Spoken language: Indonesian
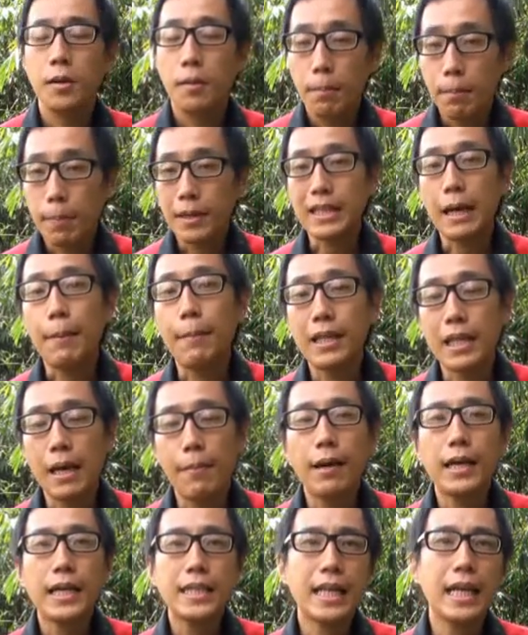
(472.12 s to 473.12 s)

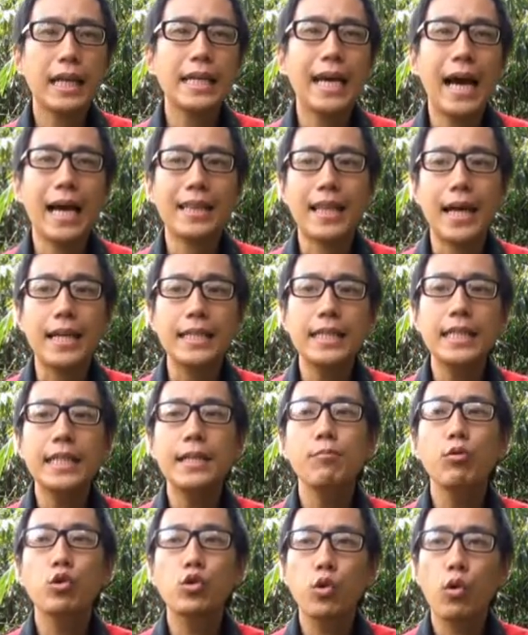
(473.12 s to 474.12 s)
Pertama-tama kita lihat tadi
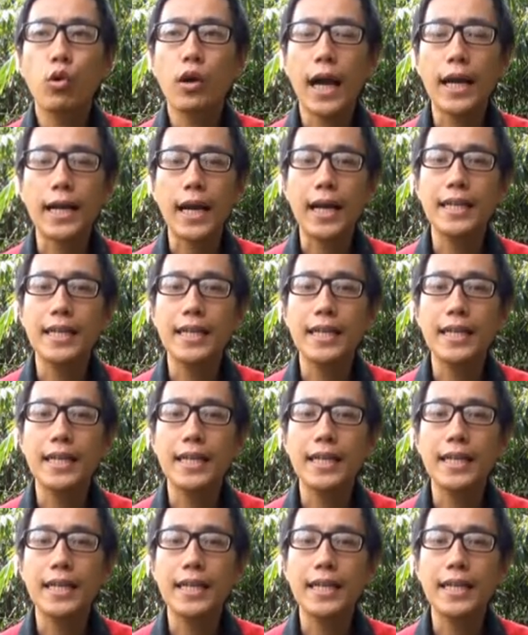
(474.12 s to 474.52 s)
dibutuhkan